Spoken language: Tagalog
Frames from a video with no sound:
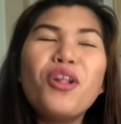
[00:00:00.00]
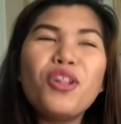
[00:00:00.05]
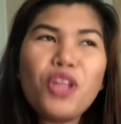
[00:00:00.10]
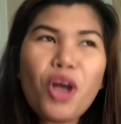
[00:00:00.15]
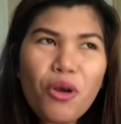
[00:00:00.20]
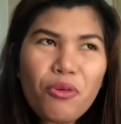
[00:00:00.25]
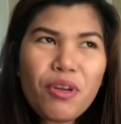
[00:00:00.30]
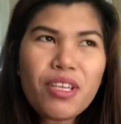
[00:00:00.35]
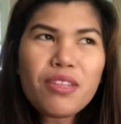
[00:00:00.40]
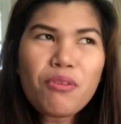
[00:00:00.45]

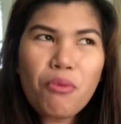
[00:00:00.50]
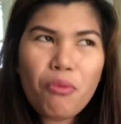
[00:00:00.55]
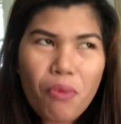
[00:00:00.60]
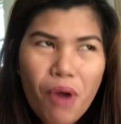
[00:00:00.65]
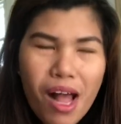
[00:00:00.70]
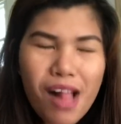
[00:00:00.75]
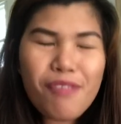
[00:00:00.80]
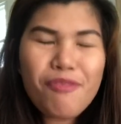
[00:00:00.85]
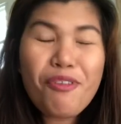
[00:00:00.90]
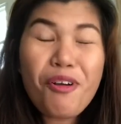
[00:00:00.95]
Lauren
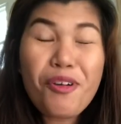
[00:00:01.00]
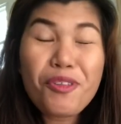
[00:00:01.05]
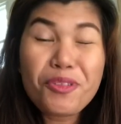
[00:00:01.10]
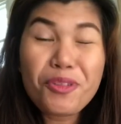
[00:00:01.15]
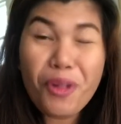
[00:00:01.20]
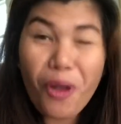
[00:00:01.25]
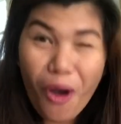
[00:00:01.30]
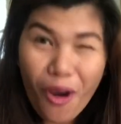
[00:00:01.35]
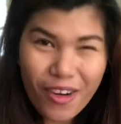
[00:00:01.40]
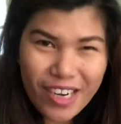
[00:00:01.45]
Ralph
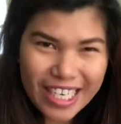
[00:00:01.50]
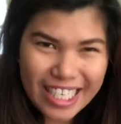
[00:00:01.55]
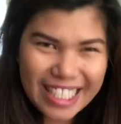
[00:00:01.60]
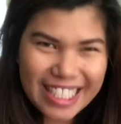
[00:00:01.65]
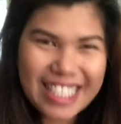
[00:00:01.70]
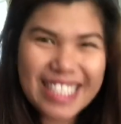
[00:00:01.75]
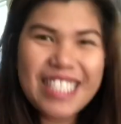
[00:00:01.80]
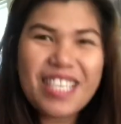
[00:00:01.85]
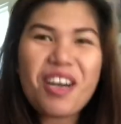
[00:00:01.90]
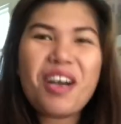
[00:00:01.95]

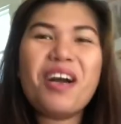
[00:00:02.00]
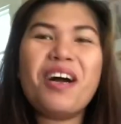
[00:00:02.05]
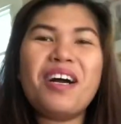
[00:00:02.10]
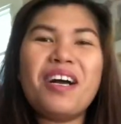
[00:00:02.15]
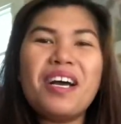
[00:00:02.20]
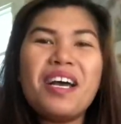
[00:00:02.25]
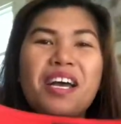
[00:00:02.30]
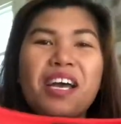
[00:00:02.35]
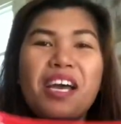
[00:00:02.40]
Lauren na